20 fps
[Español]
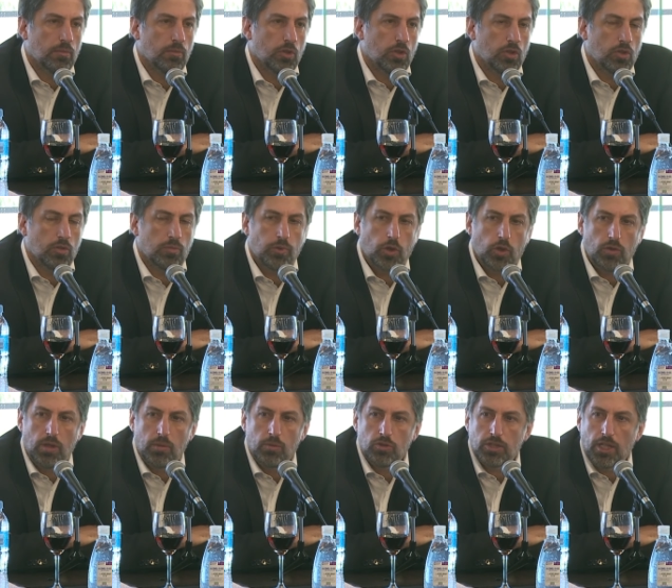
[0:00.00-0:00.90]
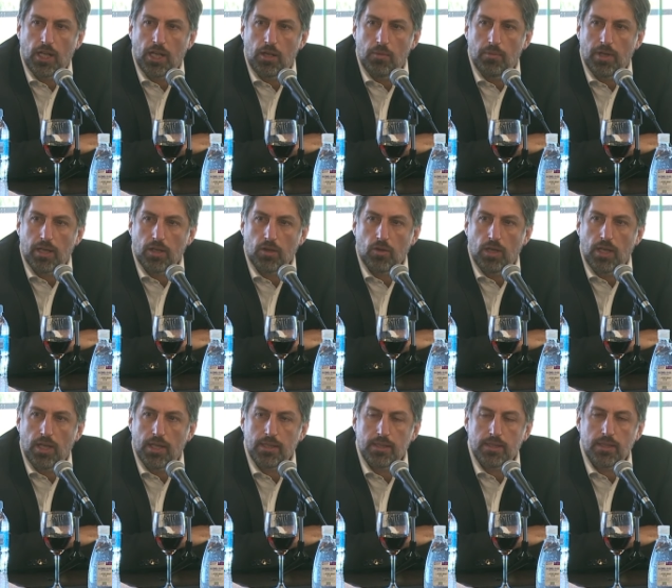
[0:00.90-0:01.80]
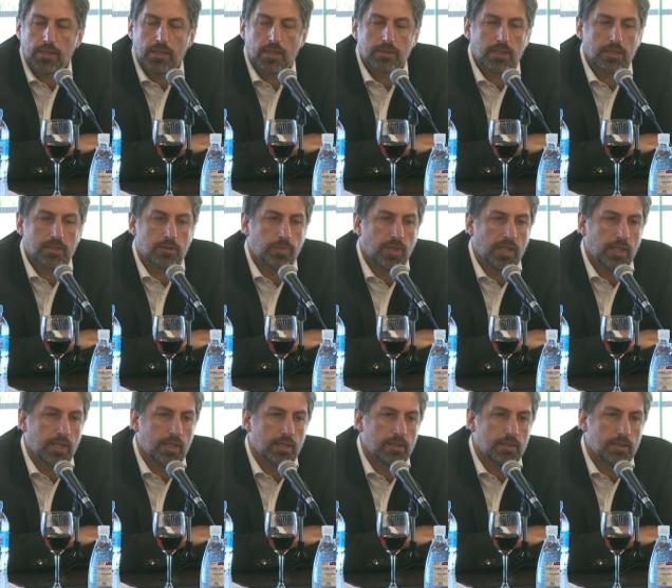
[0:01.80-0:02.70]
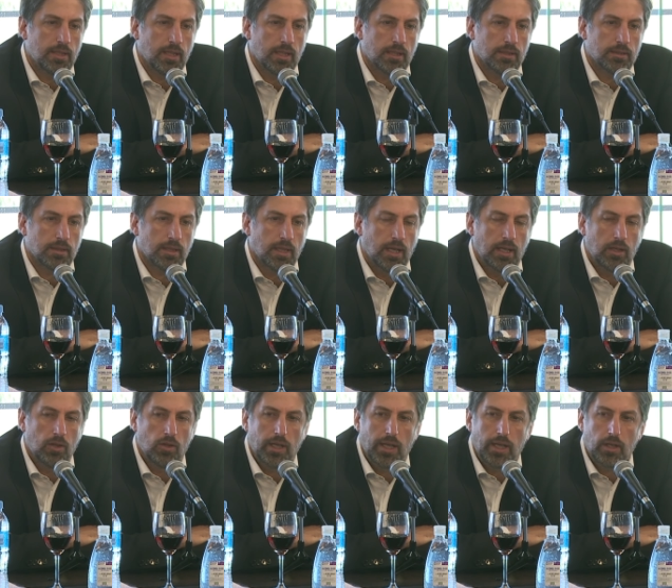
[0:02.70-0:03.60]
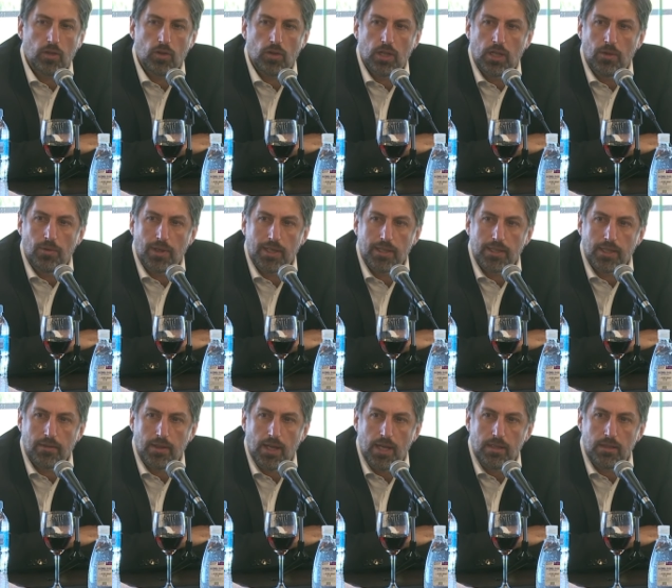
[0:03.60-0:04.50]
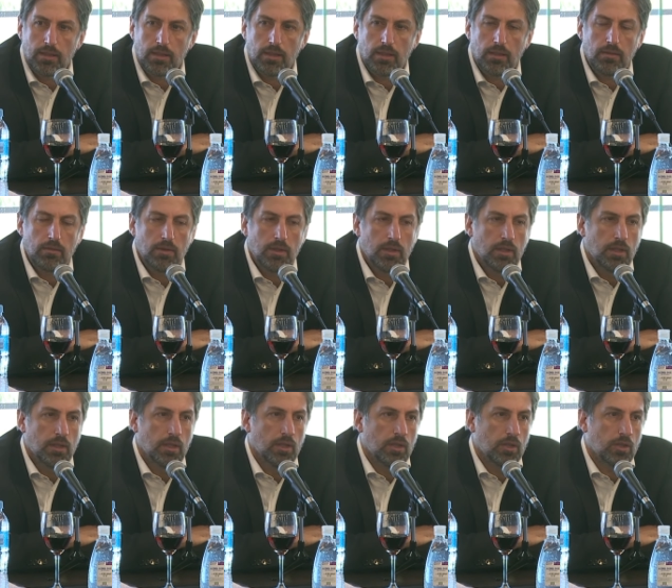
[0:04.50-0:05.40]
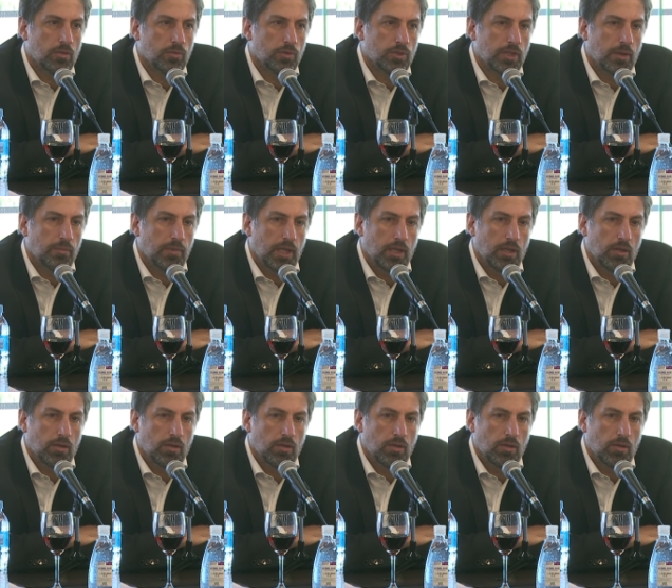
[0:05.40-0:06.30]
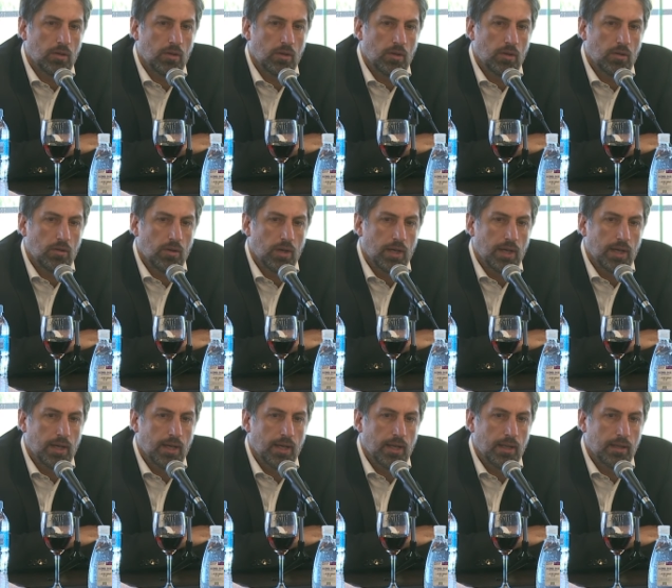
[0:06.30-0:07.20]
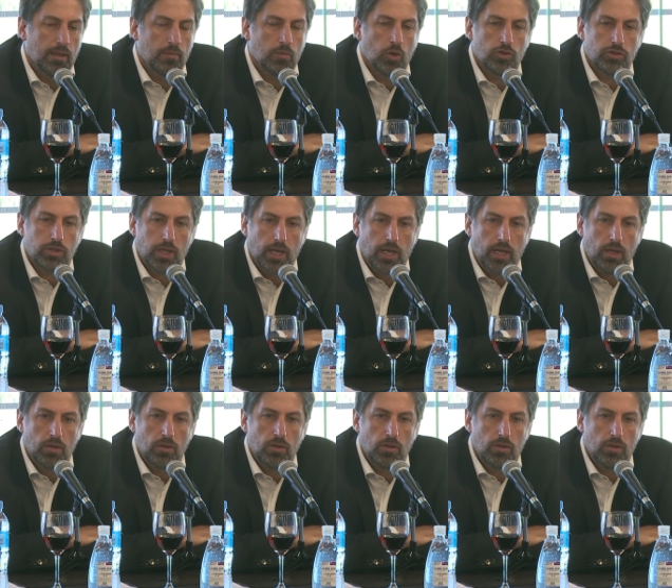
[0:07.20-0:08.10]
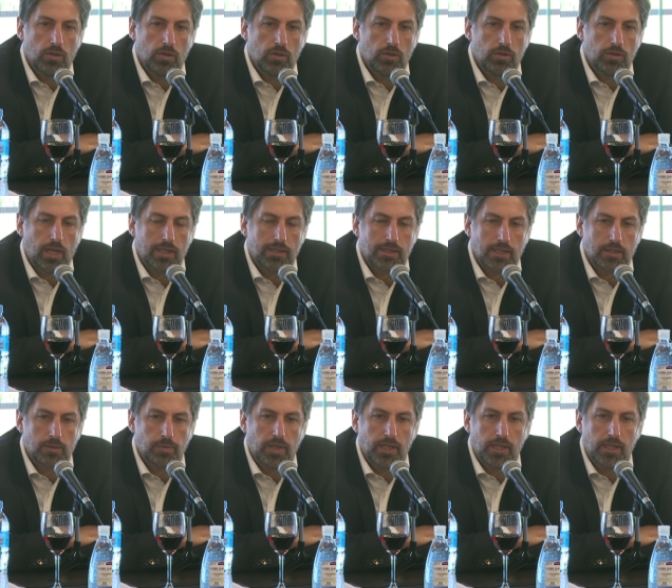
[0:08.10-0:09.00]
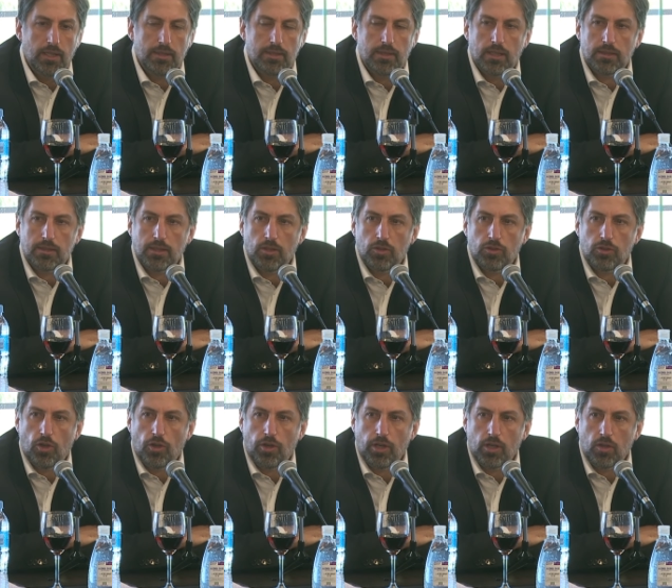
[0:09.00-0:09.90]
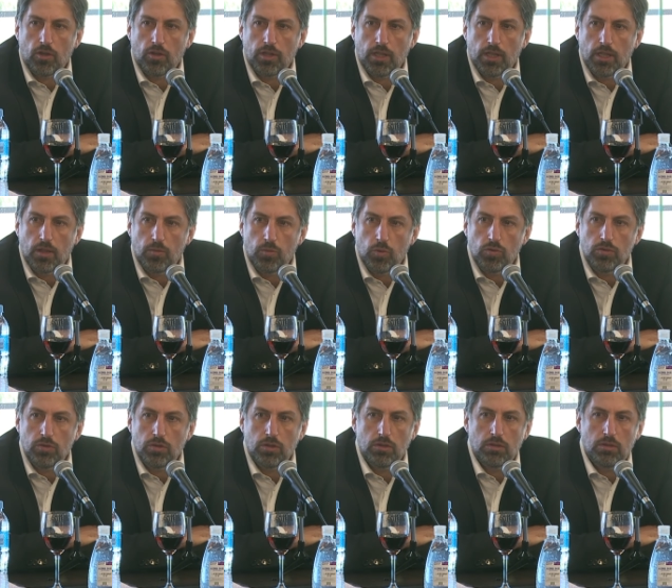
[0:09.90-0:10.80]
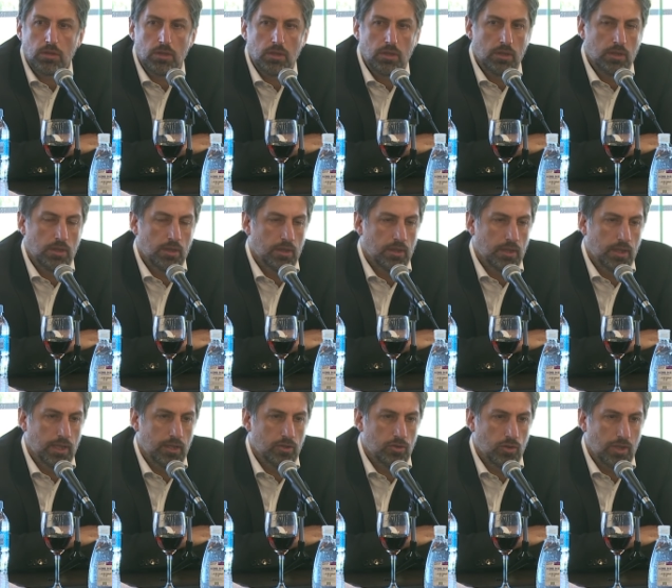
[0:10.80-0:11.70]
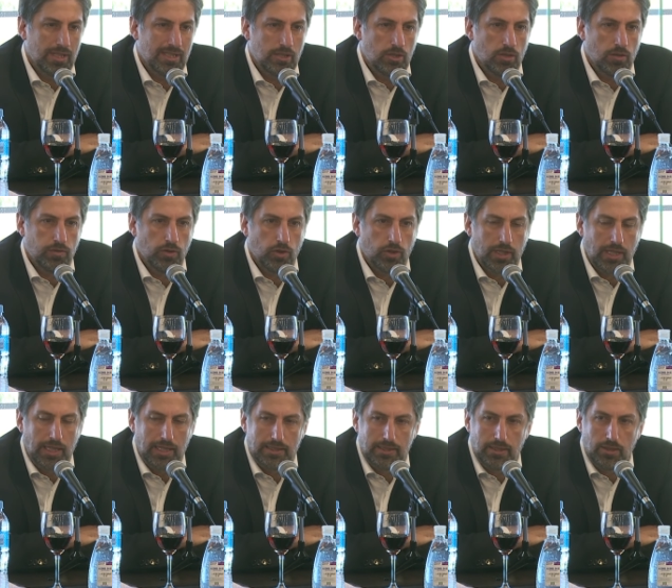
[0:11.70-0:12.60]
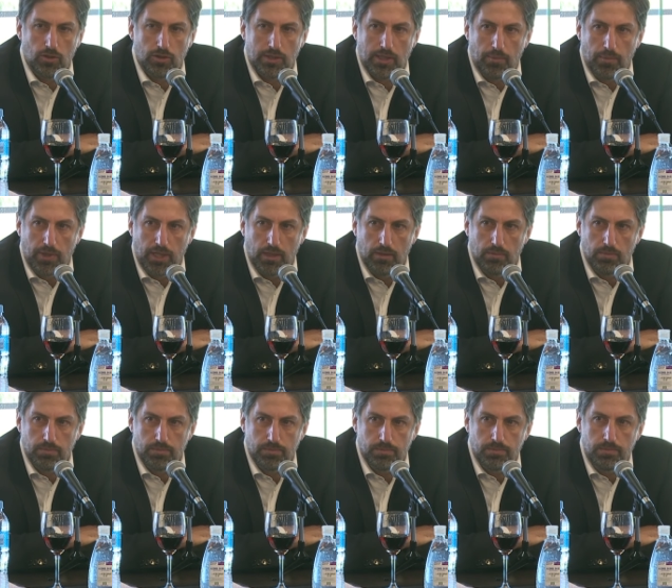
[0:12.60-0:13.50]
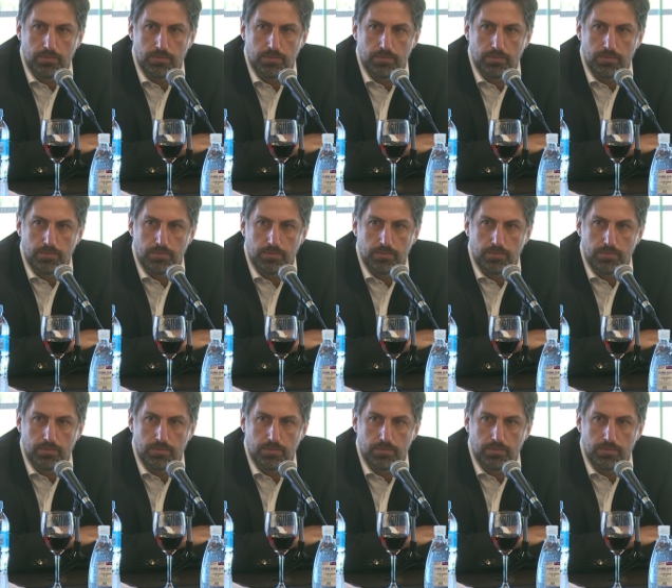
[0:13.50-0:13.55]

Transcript: como lo comprobamos en el marco de las distintas experiencias a lo largo del 2020, como también lo ha demostrado otras experiencias en otros rincones del mundo. Eso ha sido fortalecido también